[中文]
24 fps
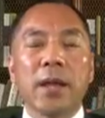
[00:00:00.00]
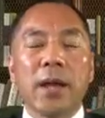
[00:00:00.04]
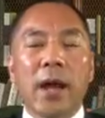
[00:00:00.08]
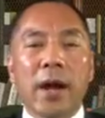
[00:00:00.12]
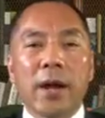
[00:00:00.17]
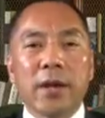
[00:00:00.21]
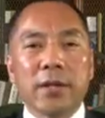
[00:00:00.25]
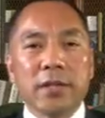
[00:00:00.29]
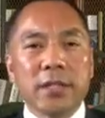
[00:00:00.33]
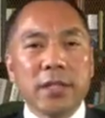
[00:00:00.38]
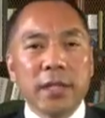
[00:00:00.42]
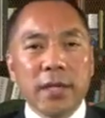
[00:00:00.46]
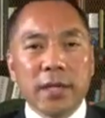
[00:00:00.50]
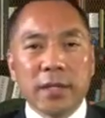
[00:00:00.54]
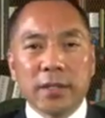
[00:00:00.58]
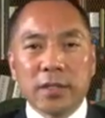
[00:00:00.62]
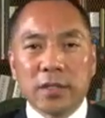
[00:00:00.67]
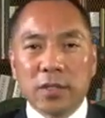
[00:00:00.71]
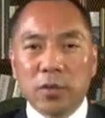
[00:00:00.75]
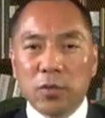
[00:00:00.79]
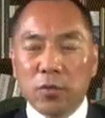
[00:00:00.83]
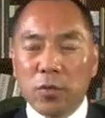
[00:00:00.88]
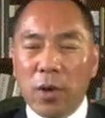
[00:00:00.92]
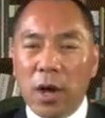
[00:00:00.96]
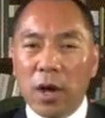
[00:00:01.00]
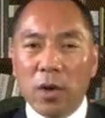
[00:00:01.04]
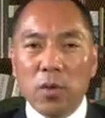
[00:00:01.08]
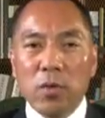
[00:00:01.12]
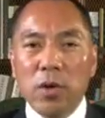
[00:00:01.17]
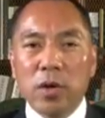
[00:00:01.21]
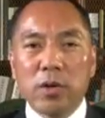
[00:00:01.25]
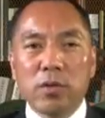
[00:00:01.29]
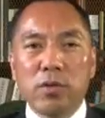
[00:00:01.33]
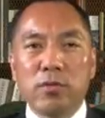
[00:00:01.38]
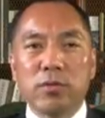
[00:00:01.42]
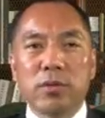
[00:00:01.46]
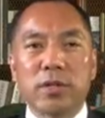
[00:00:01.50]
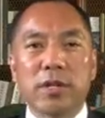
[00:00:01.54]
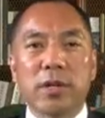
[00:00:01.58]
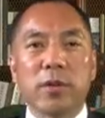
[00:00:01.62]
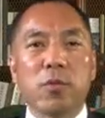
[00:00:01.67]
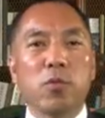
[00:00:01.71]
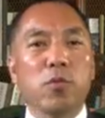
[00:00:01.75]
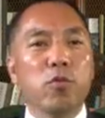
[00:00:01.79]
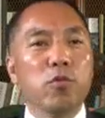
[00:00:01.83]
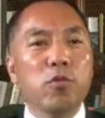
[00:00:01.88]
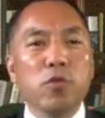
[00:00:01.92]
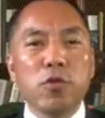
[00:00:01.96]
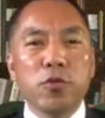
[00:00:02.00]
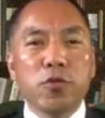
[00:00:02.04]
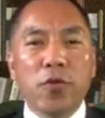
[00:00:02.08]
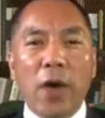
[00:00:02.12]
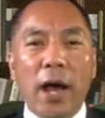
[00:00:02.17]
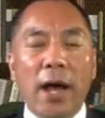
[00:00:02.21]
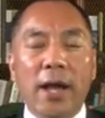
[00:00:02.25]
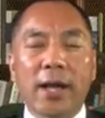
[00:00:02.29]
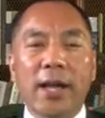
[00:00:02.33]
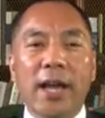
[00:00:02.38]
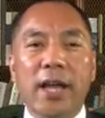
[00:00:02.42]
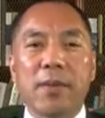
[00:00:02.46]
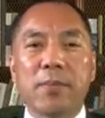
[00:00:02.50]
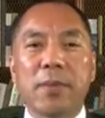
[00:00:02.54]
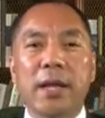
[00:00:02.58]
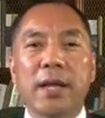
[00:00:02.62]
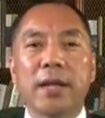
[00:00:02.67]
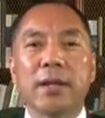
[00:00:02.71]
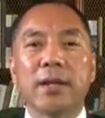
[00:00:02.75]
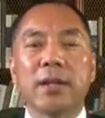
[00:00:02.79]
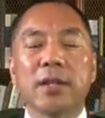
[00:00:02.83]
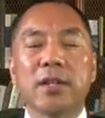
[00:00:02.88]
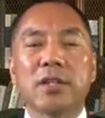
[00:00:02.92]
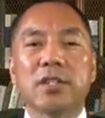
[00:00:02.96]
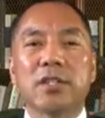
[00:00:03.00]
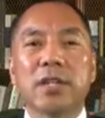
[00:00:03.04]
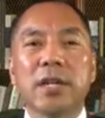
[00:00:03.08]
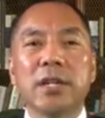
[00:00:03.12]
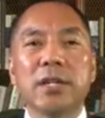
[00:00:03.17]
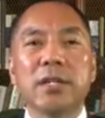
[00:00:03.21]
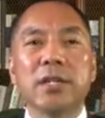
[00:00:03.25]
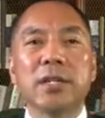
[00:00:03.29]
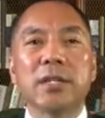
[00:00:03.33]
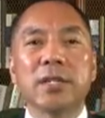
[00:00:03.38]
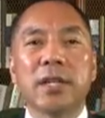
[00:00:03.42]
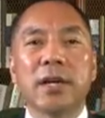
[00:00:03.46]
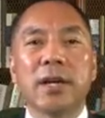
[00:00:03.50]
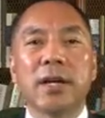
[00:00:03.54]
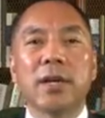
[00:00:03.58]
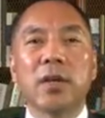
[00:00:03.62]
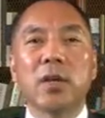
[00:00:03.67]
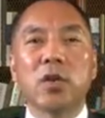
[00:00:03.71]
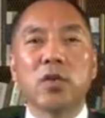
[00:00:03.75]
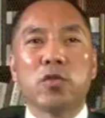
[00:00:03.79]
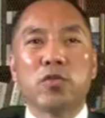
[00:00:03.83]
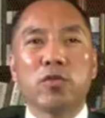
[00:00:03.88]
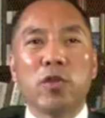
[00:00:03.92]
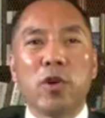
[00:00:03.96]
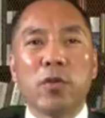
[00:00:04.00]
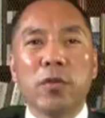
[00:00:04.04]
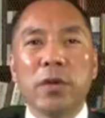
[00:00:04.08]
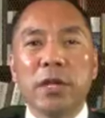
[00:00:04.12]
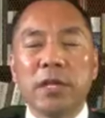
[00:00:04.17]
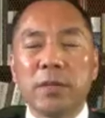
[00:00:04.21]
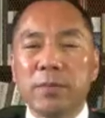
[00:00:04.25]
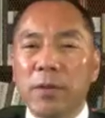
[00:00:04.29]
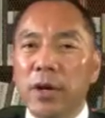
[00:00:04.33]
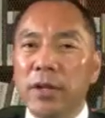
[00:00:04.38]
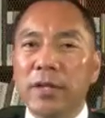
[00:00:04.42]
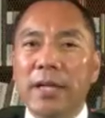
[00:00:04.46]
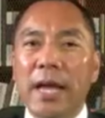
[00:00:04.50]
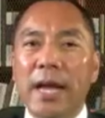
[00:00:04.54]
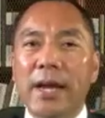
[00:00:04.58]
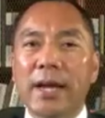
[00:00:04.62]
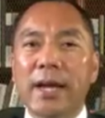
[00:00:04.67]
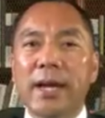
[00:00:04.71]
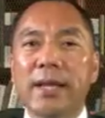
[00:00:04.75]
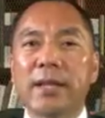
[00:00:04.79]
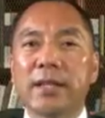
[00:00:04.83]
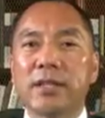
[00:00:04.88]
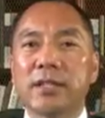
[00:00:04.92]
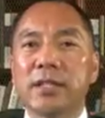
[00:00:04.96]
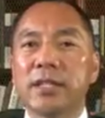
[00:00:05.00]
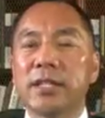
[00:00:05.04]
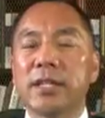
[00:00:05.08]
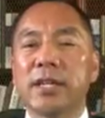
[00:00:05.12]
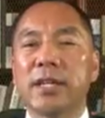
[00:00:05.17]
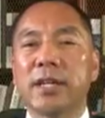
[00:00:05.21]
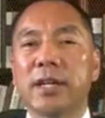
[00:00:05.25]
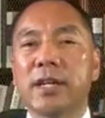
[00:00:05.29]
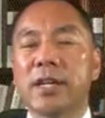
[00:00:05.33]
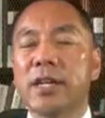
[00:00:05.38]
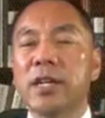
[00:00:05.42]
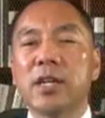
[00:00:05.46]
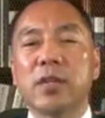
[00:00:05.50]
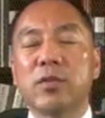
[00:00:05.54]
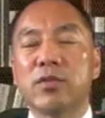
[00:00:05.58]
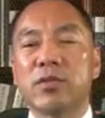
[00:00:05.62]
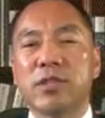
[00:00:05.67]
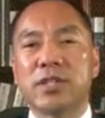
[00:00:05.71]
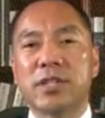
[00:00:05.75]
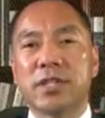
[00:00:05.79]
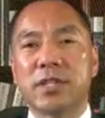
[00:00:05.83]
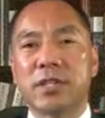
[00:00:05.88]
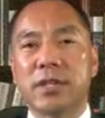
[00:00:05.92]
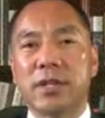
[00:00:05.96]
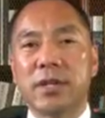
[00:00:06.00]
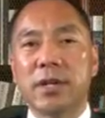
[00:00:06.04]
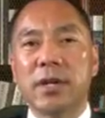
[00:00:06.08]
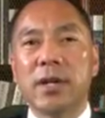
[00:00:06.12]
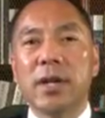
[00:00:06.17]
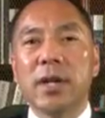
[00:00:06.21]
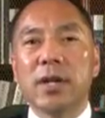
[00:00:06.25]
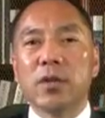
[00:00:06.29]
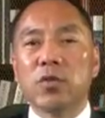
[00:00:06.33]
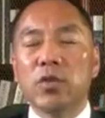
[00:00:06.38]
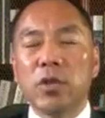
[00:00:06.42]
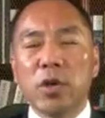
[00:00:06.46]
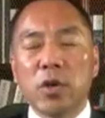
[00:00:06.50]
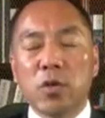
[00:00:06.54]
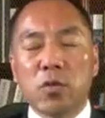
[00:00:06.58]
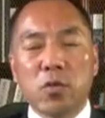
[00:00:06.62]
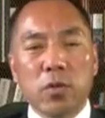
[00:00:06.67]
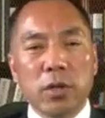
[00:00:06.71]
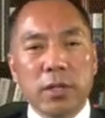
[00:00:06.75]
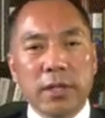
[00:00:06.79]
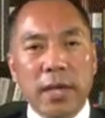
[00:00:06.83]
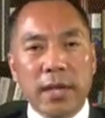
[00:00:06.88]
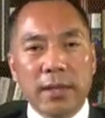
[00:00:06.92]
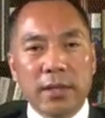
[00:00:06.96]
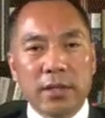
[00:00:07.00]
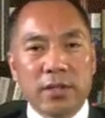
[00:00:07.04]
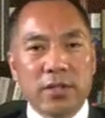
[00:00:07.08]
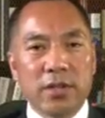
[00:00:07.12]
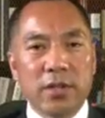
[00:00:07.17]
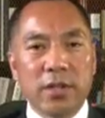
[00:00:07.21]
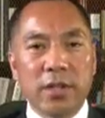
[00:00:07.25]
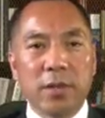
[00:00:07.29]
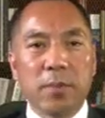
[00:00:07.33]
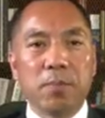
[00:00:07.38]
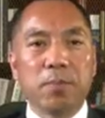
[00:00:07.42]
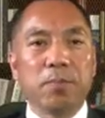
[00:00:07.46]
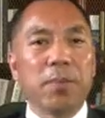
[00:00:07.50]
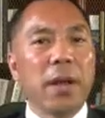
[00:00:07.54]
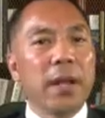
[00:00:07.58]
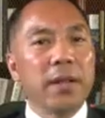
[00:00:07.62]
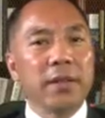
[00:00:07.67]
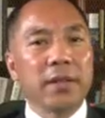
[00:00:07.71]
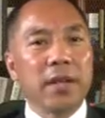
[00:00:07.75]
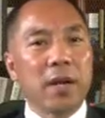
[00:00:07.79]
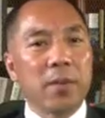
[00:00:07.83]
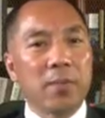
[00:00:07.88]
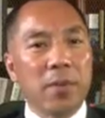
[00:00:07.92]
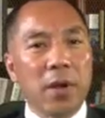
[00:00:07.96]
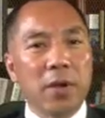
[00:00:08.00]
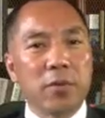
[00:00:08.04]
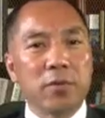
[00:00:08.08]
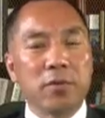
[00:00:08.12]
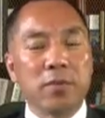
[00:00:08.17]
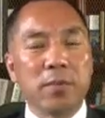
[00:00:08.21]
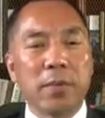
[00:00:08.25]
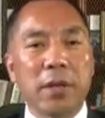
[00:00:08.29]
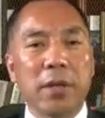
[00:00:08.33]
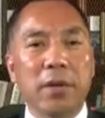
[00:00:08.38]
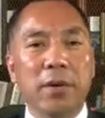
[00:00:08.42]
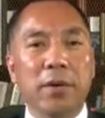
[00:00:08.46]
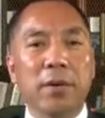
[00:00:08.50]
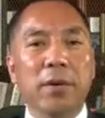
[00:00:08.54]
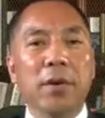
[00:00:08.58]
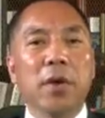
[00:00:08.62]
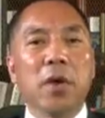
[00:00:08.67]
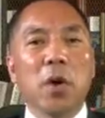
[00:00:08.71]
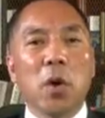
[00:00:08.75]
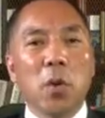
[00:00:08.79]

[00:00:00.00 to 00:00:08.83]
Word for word: 而且网络控制无法改变真正的所谓你们要掩盖的这些各种事实，对国家的治理半点帮助没有。